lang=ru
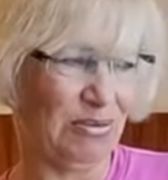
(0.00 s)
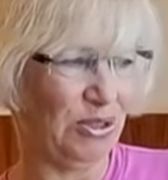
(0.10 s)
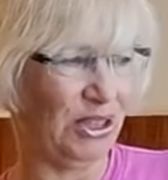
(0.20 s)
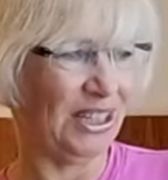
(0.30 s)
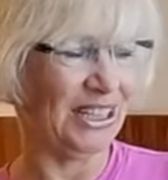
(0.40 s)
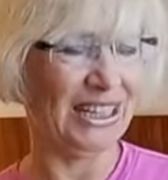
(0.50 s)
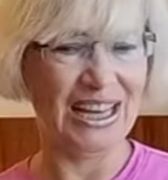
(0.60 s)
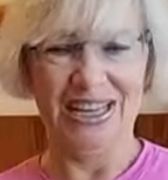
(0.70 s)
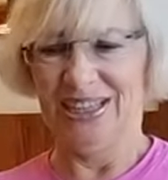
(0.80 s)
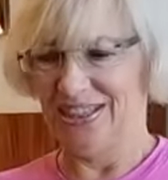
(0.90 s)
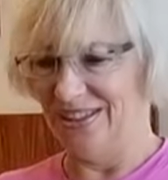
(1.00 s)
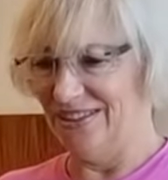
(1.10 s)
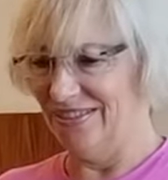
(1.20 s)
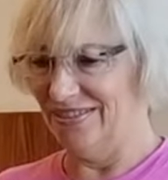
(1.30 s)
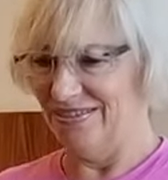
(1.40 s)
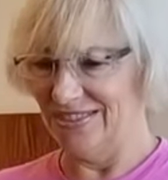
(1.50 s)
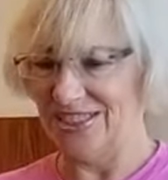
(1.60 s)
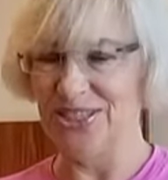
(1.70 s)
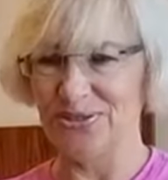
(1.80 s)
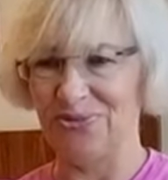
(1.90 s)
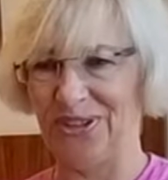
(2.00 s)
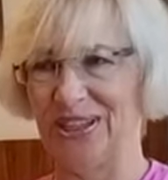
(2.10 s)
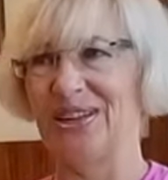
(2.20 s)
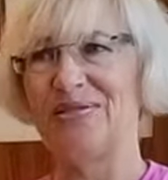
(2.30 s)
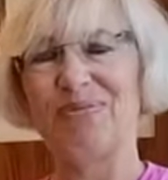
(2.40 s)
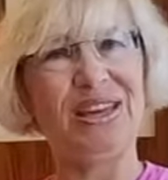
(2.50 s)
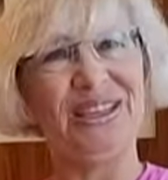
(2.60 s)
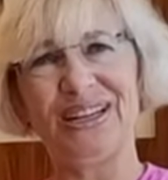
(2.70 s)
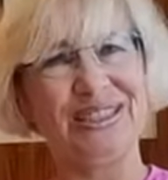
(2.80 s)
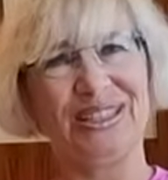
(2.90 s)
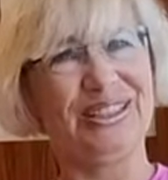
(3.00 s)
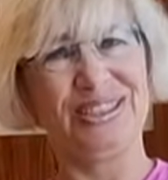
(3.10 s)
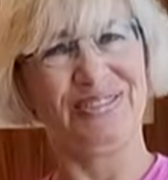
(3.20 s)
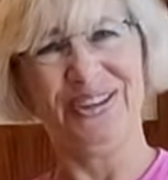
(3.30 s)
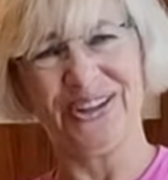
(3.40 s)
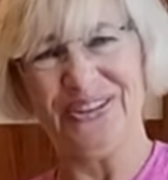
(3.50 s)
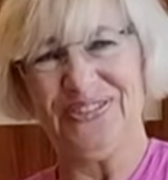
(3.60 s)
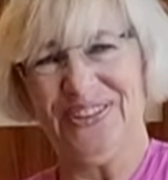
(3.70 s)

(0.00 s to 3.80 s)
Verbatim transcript: вообще-то, когда э, снизу вверх. Мне не нравится, когда сверху вниз.